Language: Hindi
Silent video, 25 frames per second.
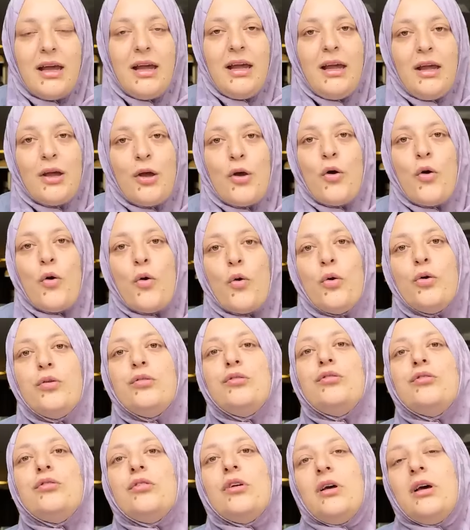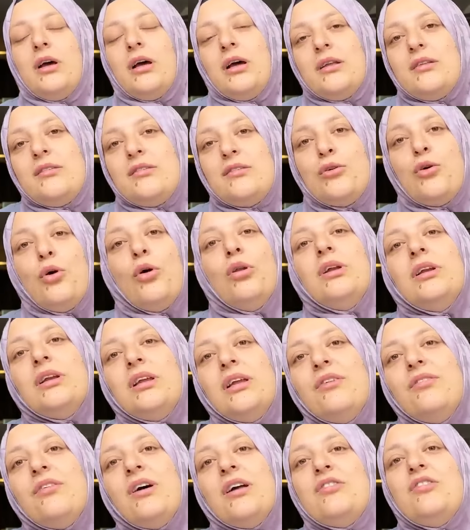है उस स्कॉलर
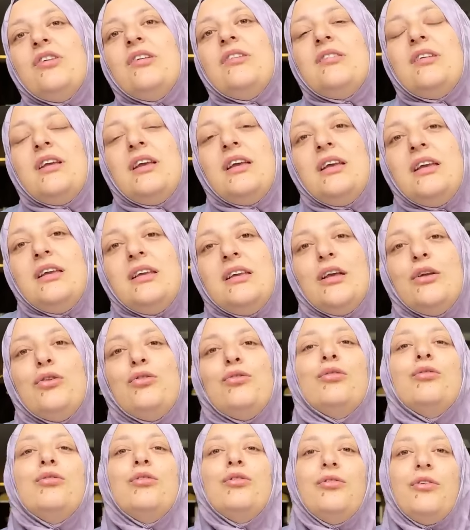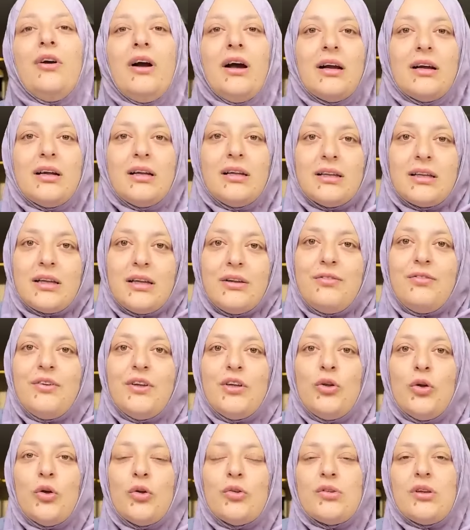की वजह से ही ये चुचुफ अंकल की
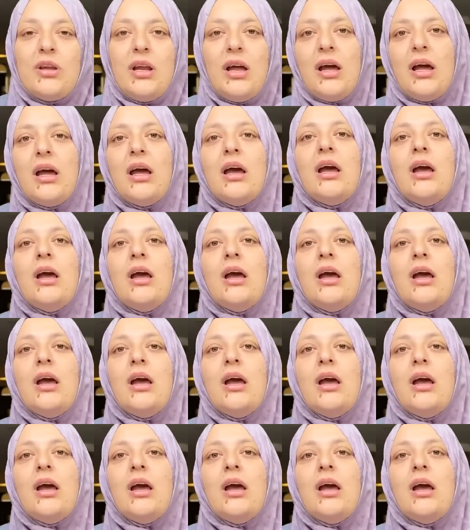वीडियोस ना